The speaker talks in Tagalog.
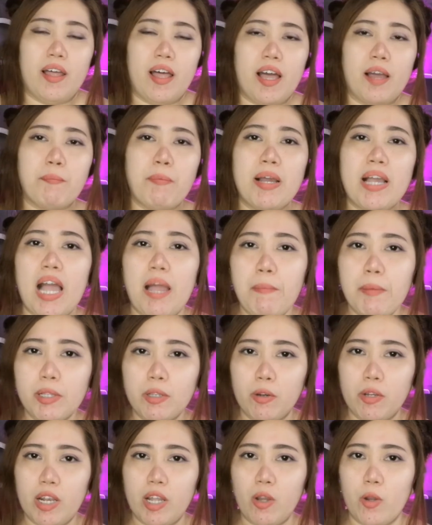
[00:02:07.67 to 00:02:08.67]
Ang paggamit
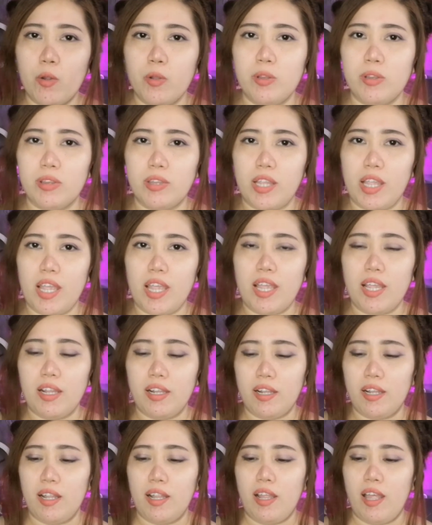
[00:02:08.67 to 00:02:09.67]
ko ng
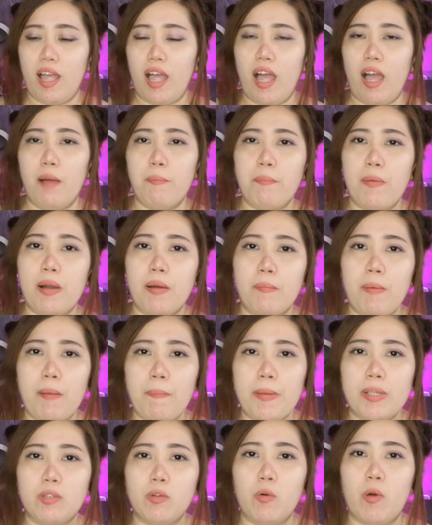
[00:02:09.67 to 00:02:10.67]
gunting, ang
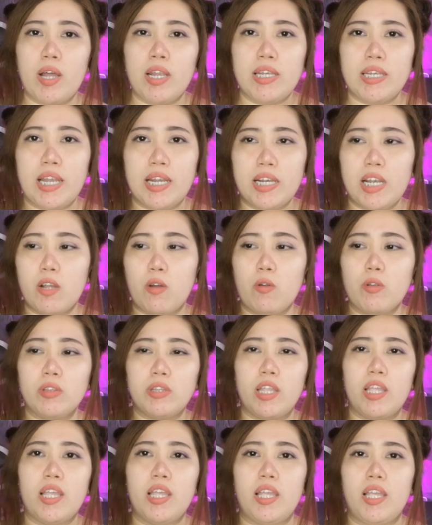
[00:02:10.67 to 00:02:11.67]
pagpapasukan lang ng
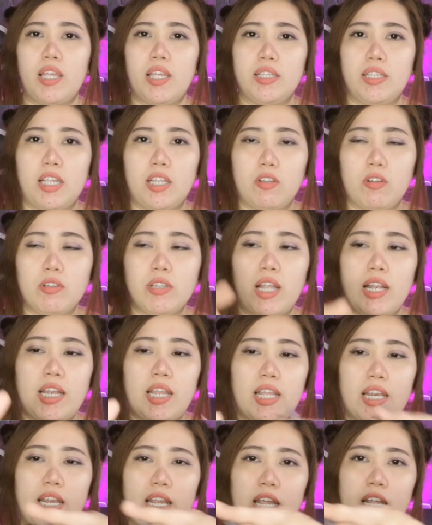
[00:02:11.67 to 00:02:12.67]
gunting is itong
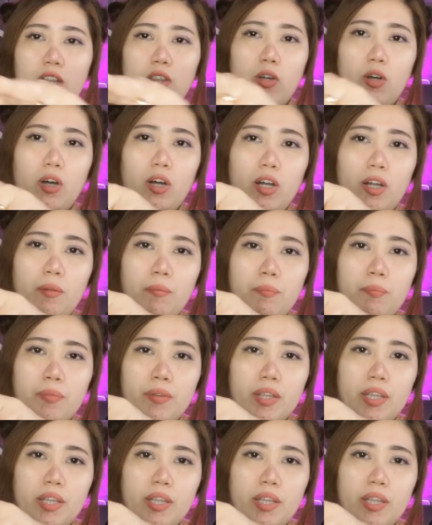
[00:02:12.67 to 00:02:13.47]
daliring ito,